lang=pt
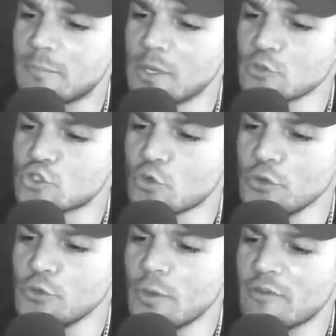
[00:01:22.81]
Meu
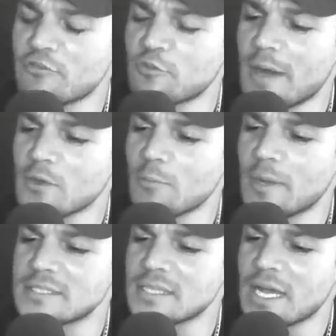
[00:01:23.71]
sonho é fumar um
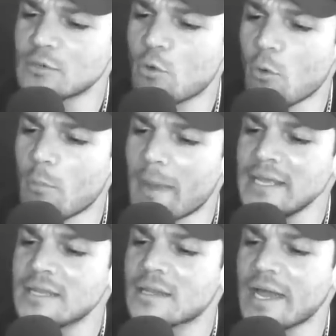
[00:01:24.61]
baseado com o
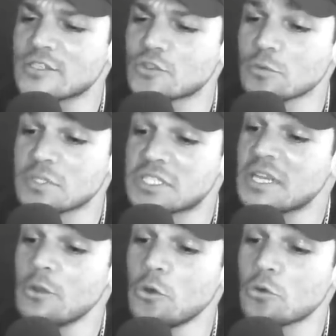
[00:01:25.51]
Mike Tyson. Cê é
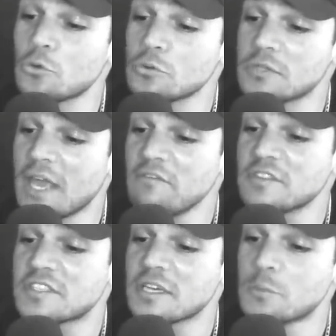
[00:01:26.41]
louco, deve
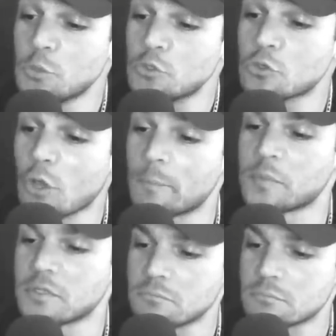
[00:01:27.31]
ser muito top.